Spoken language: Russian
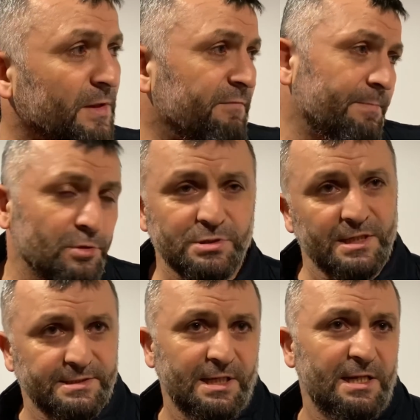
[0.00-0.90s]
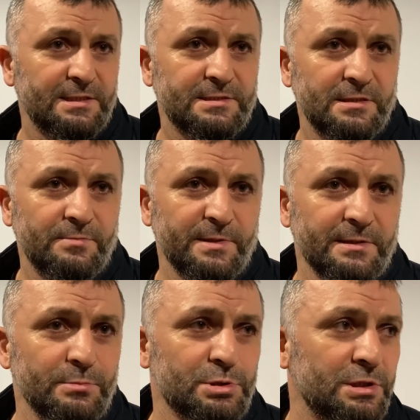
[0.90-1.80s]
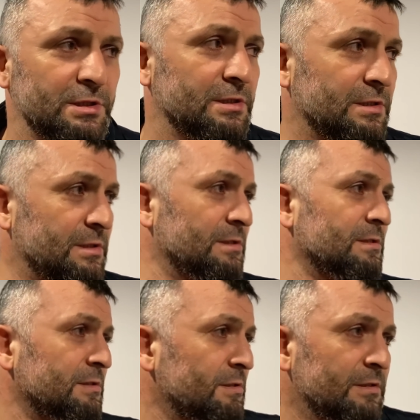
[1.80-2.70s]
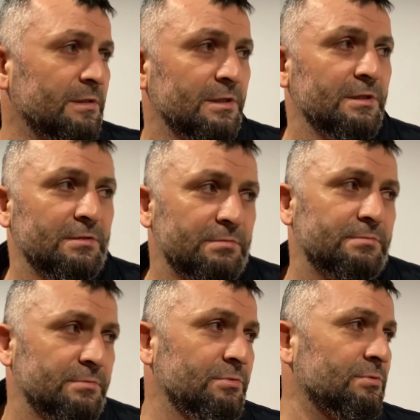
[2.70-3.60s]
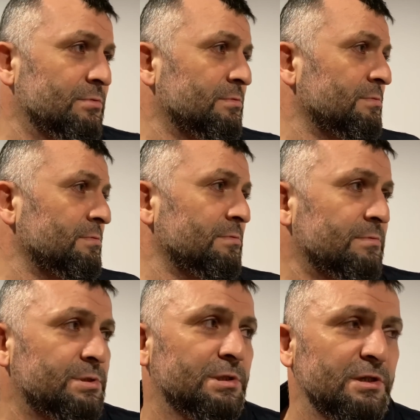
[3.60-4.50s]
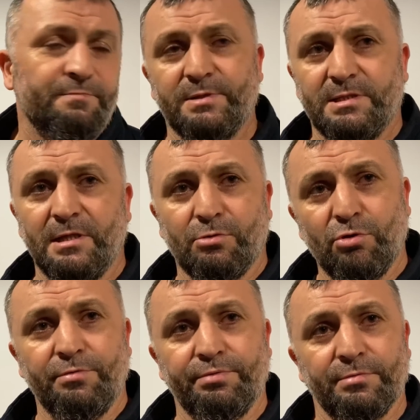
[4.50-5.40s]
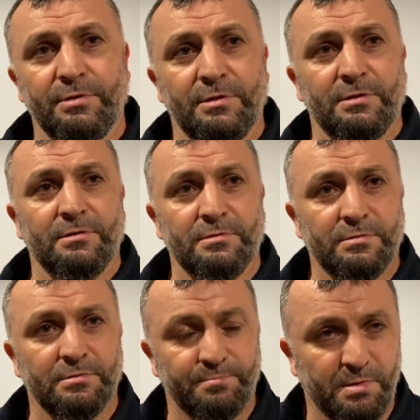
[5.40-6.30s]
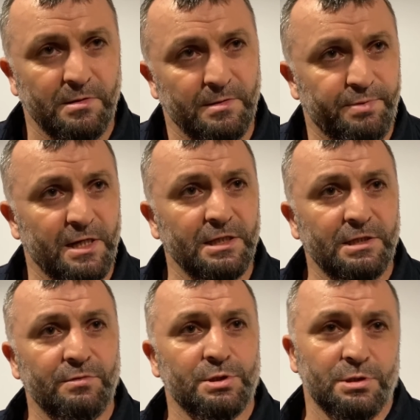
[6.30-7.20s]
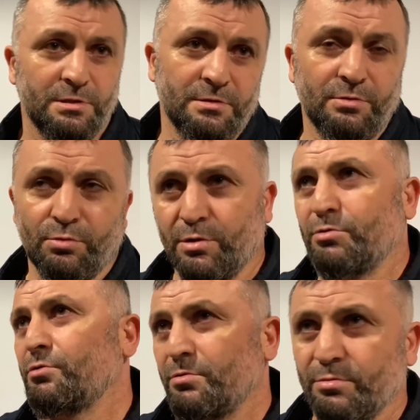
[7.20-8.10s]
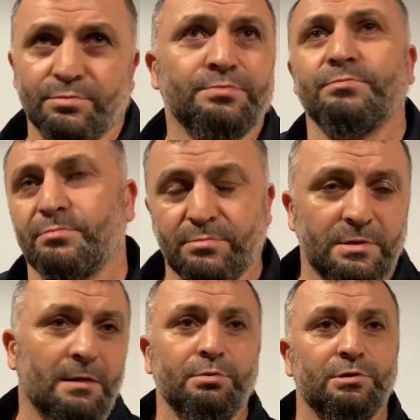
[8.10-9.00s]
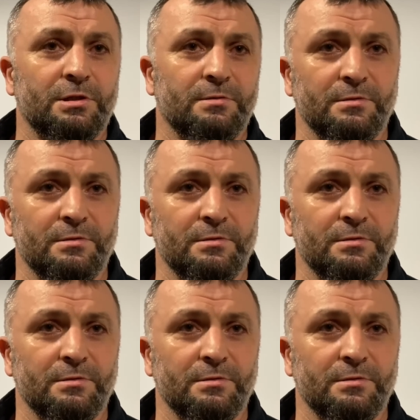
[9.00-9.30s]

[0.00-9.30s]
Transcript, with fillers: вопросы остались, потому что э, ну, человек без синяков – а, проигрывает человеку, у которого как будто